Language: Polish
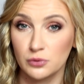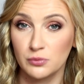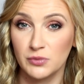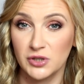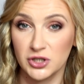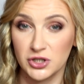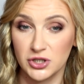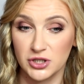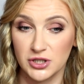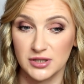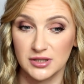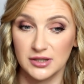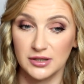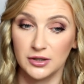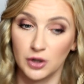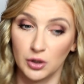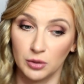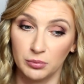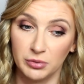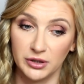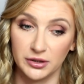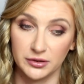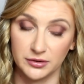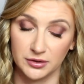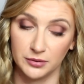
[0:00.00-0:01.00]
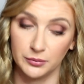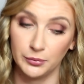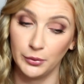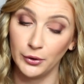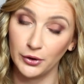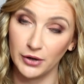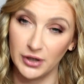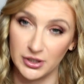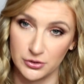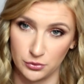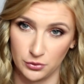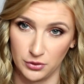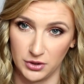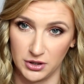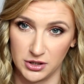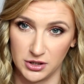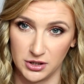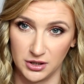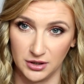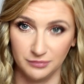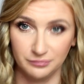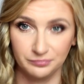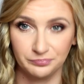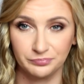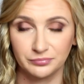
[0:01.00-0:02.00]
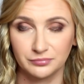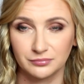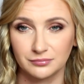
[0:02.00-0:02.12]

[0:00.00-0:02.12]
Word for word: mężczyzny i kobiety, bo okazuje się,